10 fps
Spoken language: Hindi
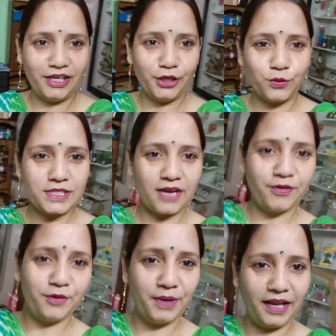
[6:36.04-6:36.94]
वाली क्योंकि
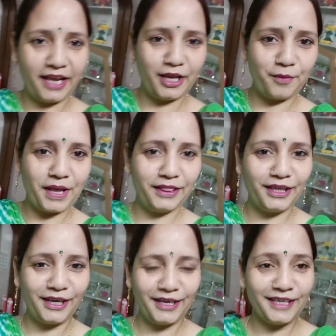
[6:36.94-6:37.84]
सावन में लहरिया
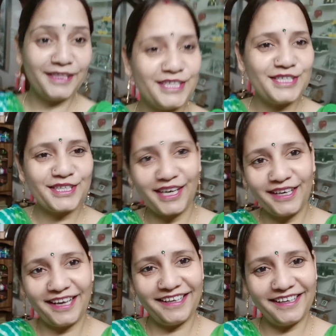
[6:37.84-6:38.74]
पहनते हैं हरियाली तीज
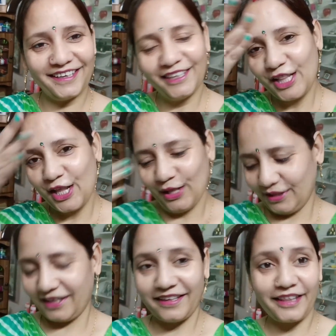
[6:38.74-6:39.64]
हरियाली
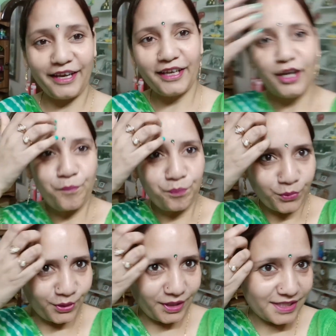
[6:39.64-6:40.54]
तरह तरह की
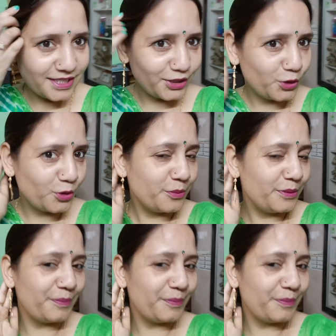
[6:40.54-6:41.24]
ना चाहते हुए